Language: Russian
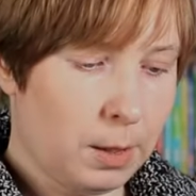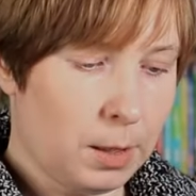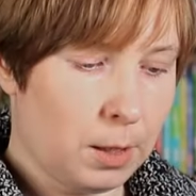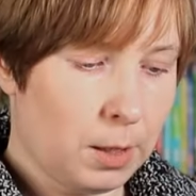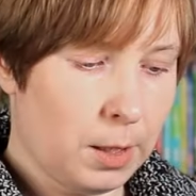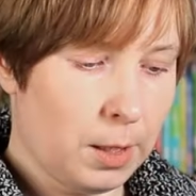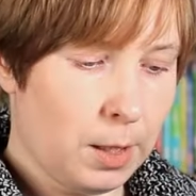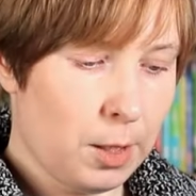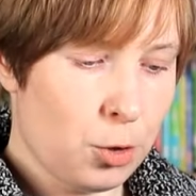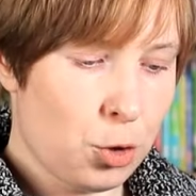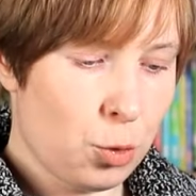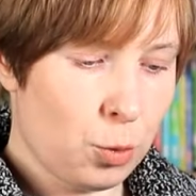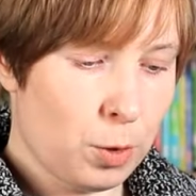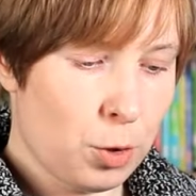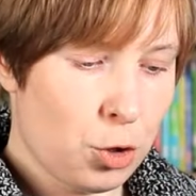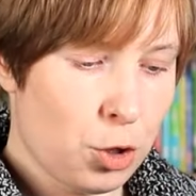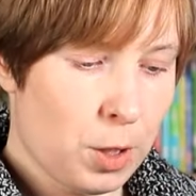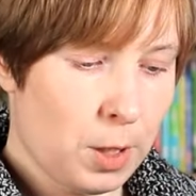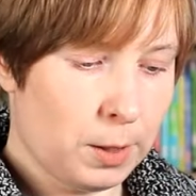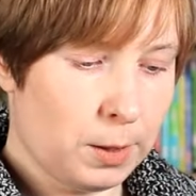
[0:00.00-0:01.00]
Итак, я хочу
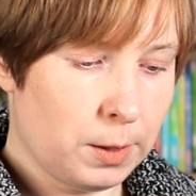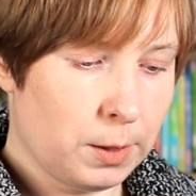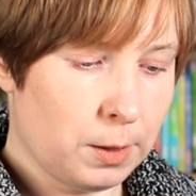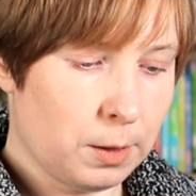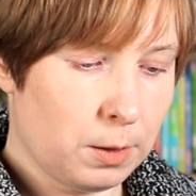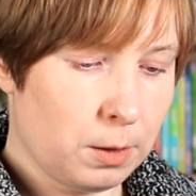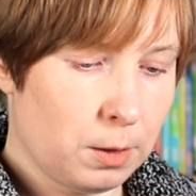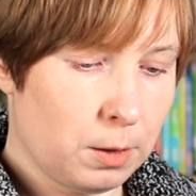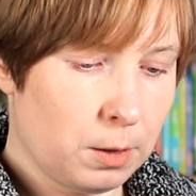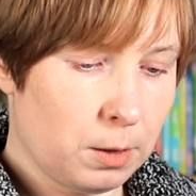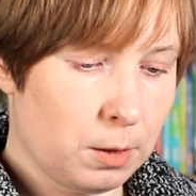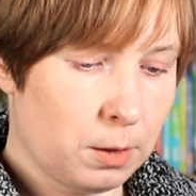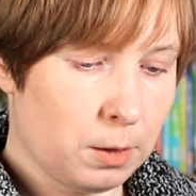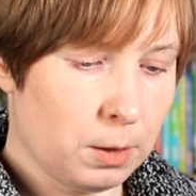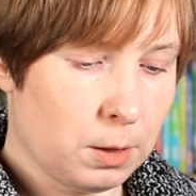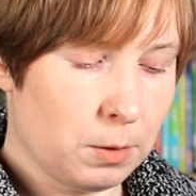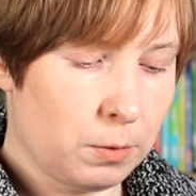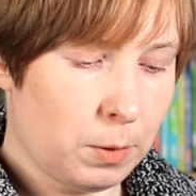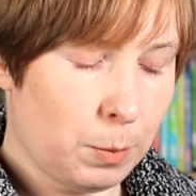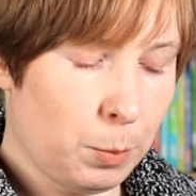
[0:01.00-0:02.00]
начать э,
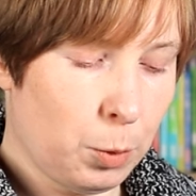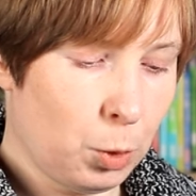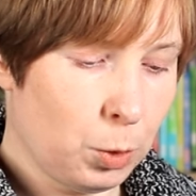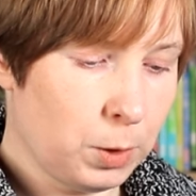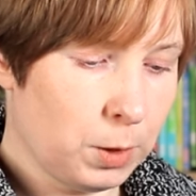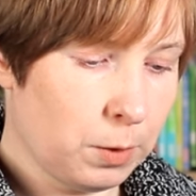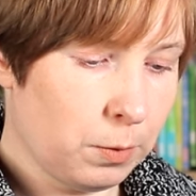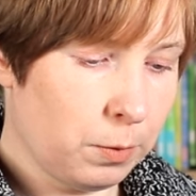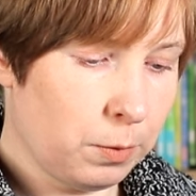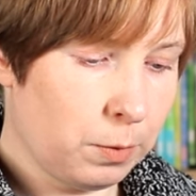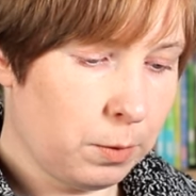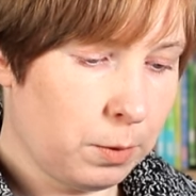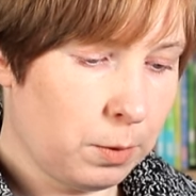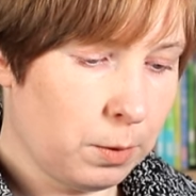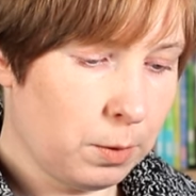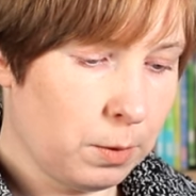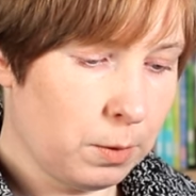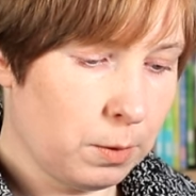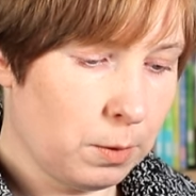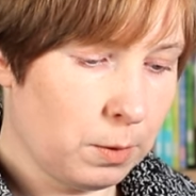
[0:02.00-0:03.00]
с вопросов
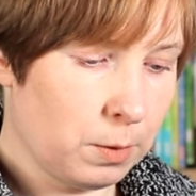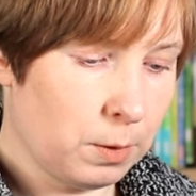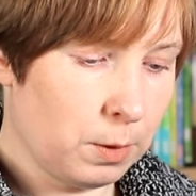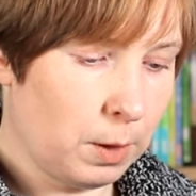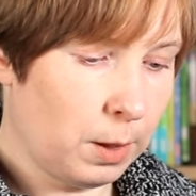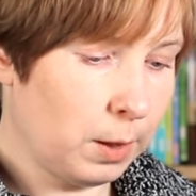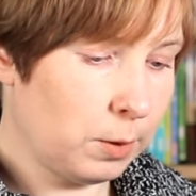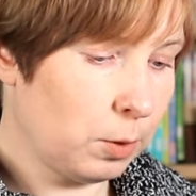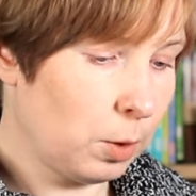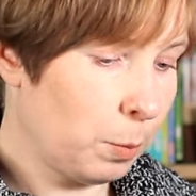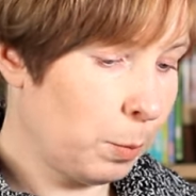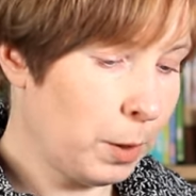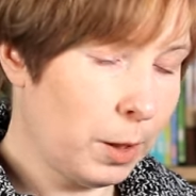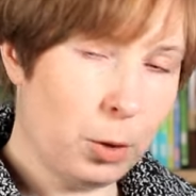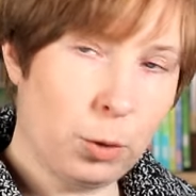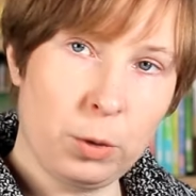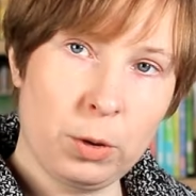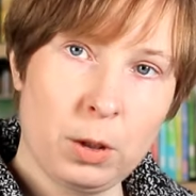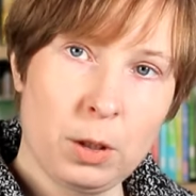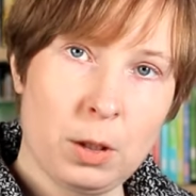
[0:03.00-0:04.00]
Тейлор
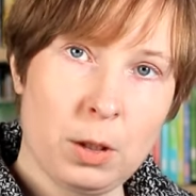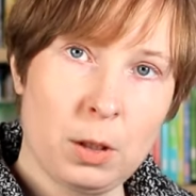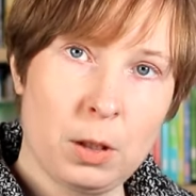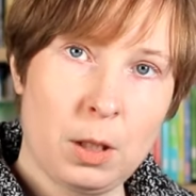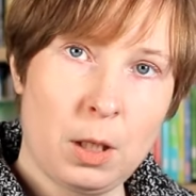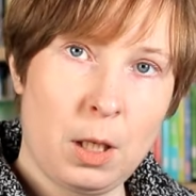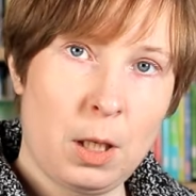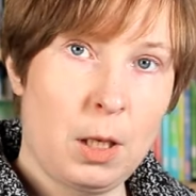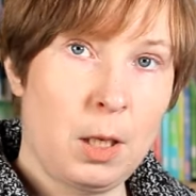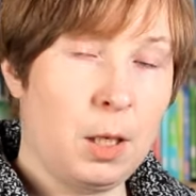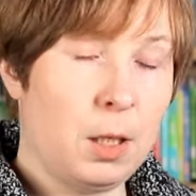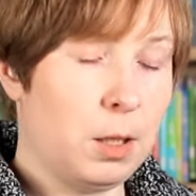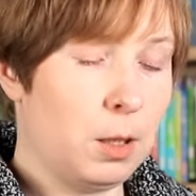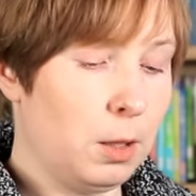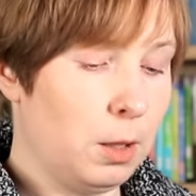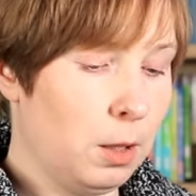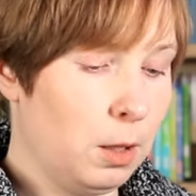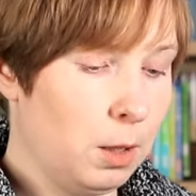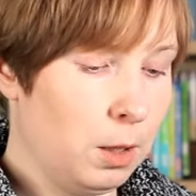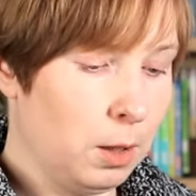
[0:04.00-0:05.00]
Браун.
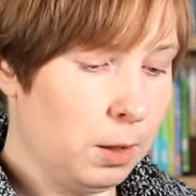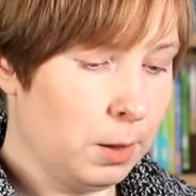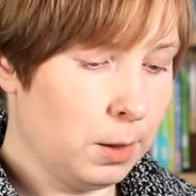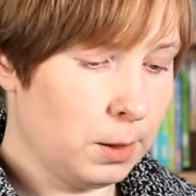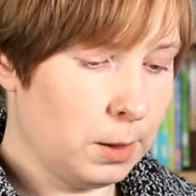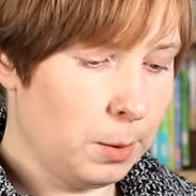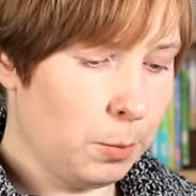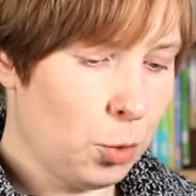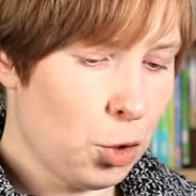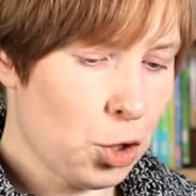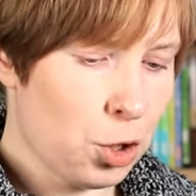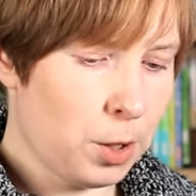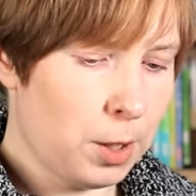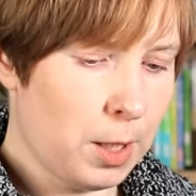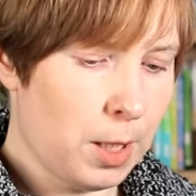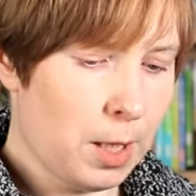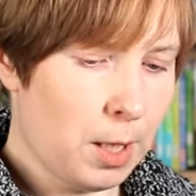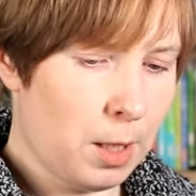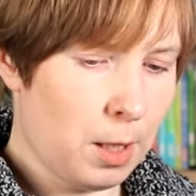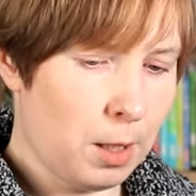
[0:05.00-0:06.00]
И если можно,
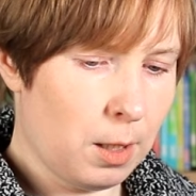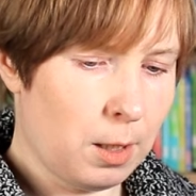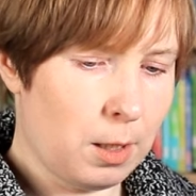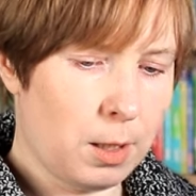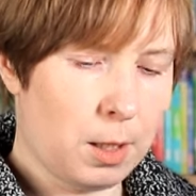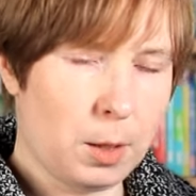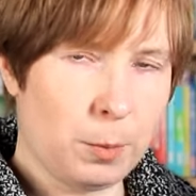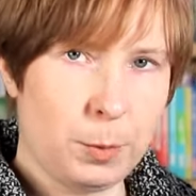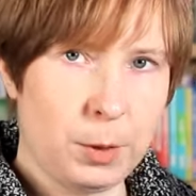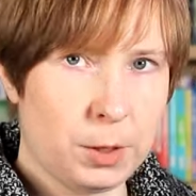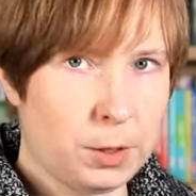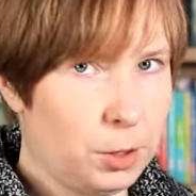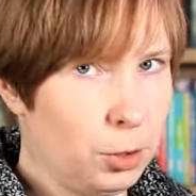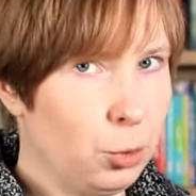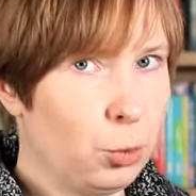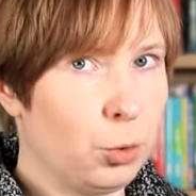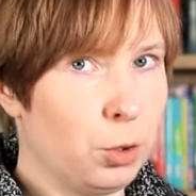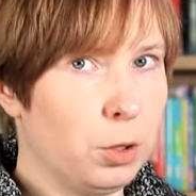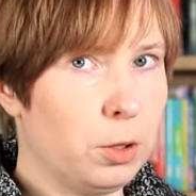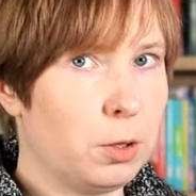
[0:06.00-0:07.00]
я
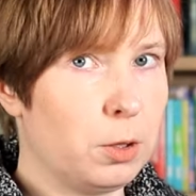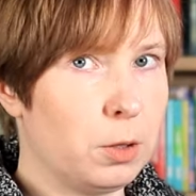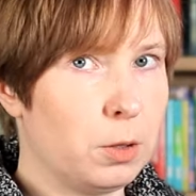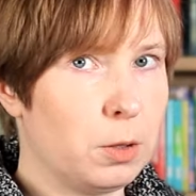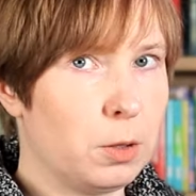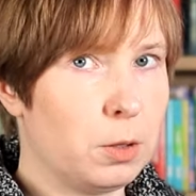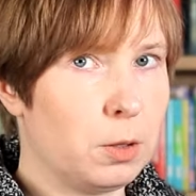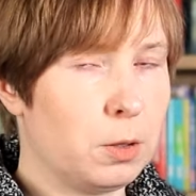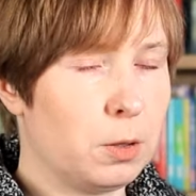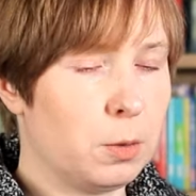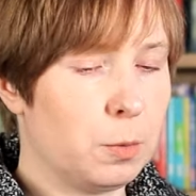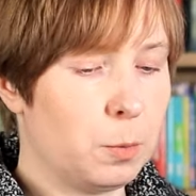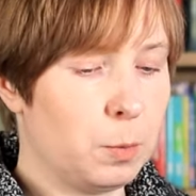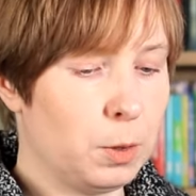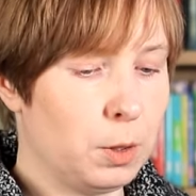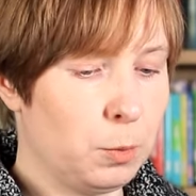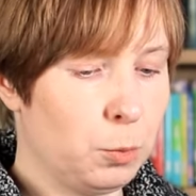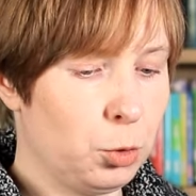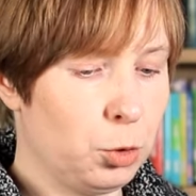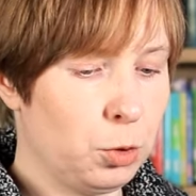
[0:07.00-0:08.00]
объединю их,
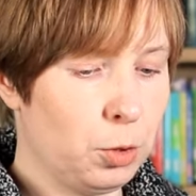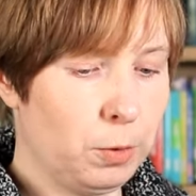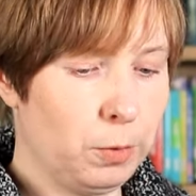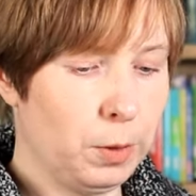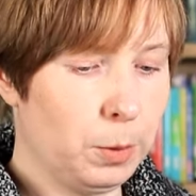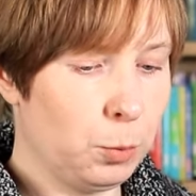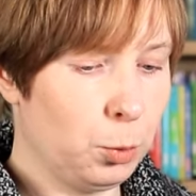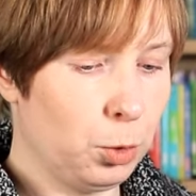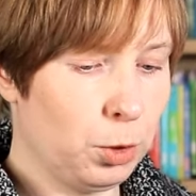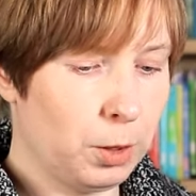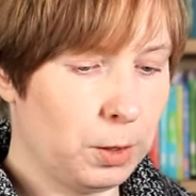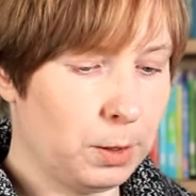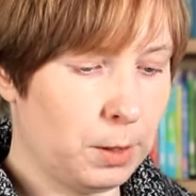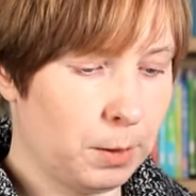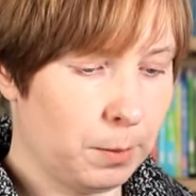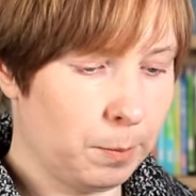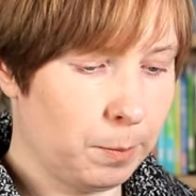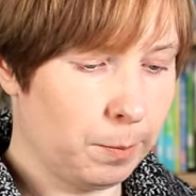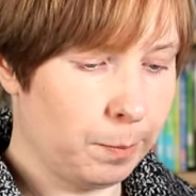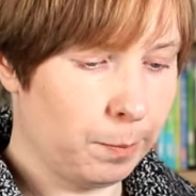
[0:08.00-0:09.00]
потому что ответ будет
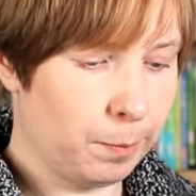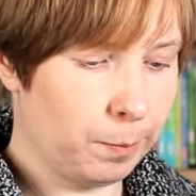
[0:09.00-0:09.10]
один.